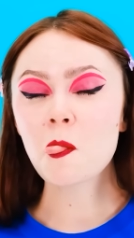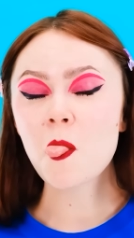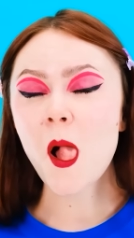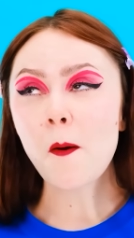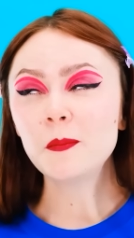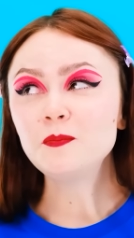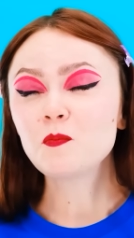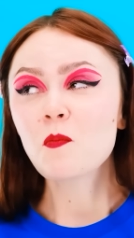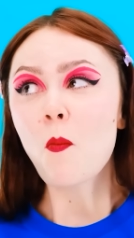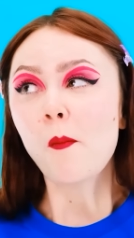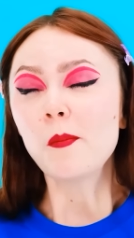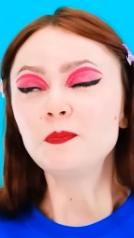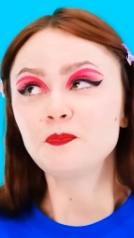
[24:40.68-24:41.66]
jakie to
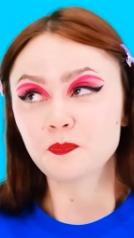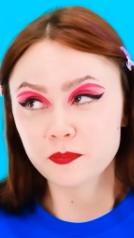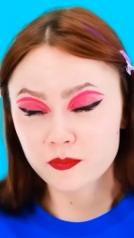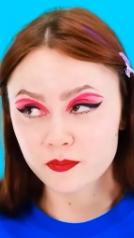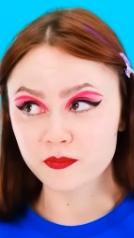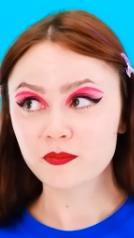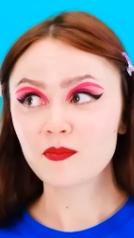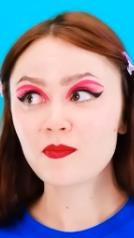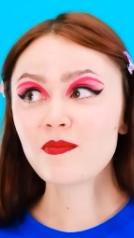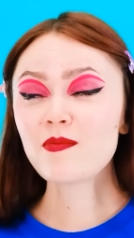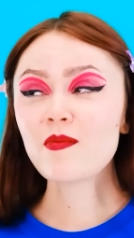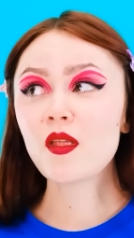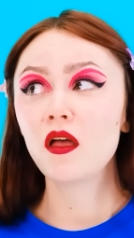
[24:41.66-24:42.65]
pyszne.
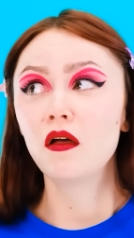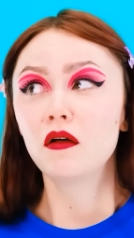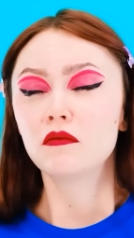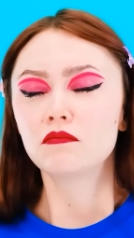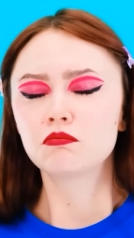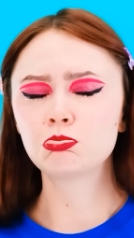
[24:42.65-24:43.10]
Super.